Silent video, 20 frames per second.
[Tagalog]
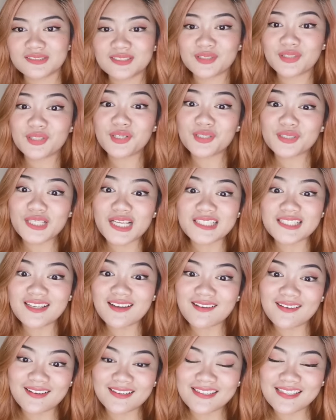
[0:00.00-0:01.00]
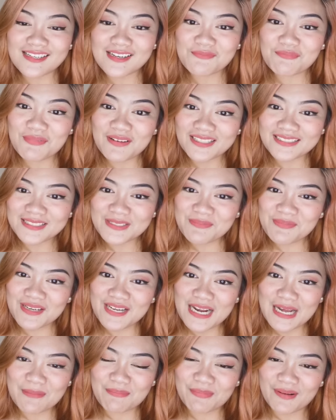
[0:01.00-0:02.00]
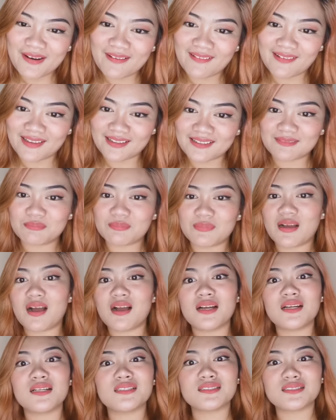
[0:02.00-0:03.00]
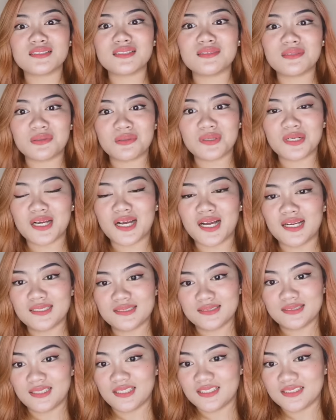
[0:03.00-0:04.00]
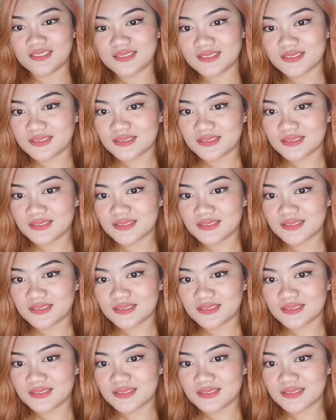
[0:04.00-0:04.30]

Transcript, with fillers: Hindi ko nagtataka kanina pa kita binabanggit. Agnes din ako ng Agnes.